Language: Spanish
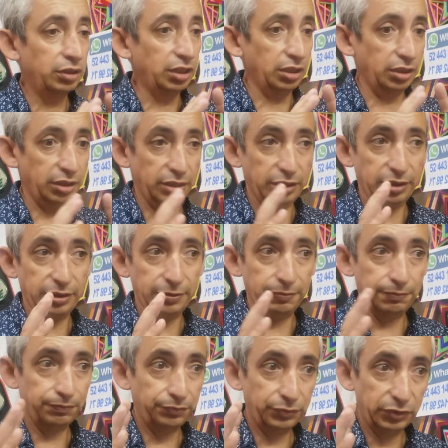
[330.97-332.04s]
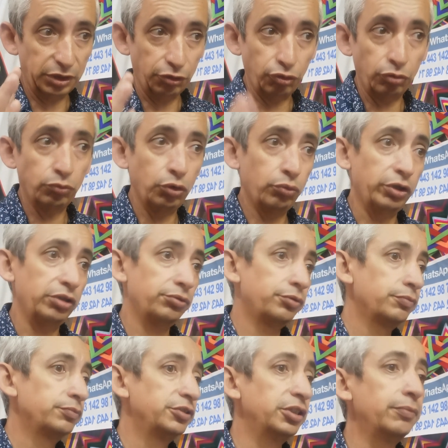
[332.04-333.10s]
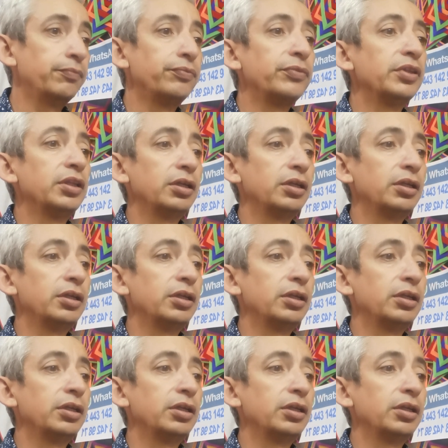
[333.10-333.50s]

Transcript: que, son muy buenos, ¿sí?